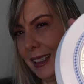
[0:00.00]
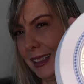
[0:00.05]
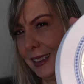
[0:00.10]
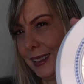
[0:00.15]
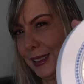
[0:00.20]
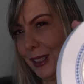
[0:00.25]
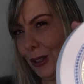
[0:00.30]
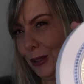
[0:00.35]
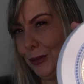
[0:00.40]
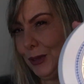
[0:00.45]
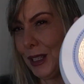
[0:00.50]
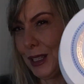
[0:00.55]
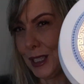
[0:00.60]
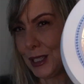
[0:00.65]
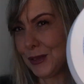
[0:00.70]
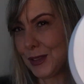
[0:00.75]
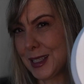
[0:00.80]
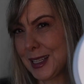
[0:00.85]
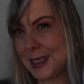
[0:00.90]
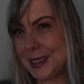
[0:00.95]
Então,
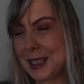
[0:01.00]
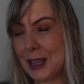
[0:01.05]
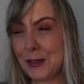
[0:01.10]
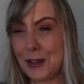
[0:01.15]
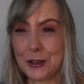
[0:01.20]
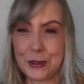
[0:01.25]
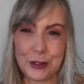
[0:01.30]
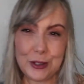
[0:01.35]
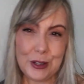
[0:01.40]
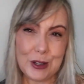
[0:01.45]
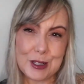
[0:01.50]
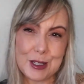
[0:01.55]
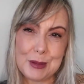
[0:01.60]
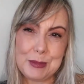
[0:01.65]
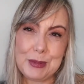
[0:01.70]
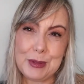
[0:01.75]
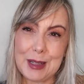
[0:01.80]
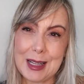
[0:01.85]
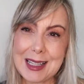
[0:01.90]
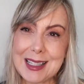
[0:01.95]
se você estava curiosa
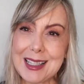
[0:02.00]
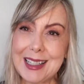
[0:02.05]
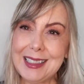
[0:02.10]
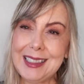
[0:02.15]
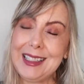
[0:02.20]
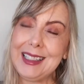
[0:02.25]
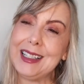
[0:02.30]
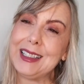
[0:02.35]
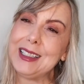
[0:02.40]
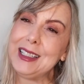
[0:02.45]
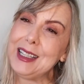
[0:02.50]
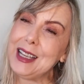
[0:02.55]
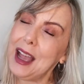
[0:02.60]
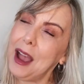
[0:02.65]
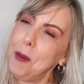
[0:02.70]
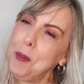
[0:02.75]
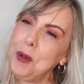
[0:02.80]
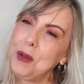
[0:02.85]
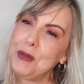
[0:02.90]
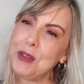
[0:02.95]
por essa linha aqui,
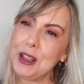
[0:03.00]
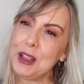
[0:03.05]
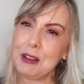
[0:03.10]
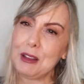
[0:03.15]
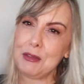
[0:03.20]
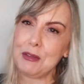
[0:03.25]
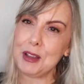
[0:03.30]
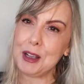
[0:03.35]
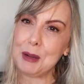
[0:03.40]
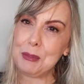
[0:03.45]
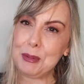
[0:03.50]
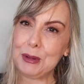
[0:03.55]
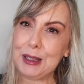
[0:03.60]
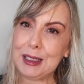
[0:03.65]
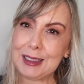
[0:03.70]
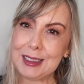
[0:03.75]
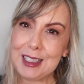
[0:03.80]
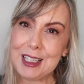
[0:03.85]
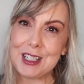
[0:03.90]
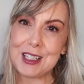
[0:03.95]
aproveita, fica por
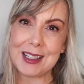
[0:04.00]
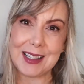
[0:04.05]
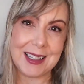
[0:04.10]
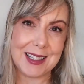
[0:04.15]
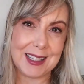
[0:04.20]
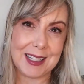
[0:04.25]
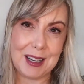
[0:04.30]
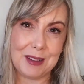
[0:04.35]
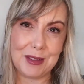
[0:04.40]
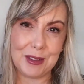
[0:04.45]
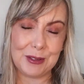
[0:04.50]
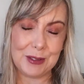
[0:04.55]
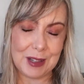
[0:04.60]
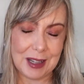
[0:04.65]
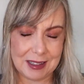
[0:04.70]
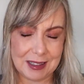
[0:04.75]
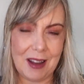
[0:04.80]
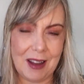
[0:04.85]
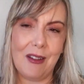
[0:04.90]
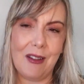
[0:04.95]
aqui, já se inscreva no
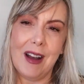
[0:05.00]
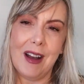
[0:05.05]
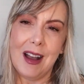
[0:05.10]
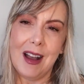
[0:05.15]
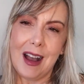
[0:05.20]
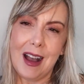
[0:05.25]
canal,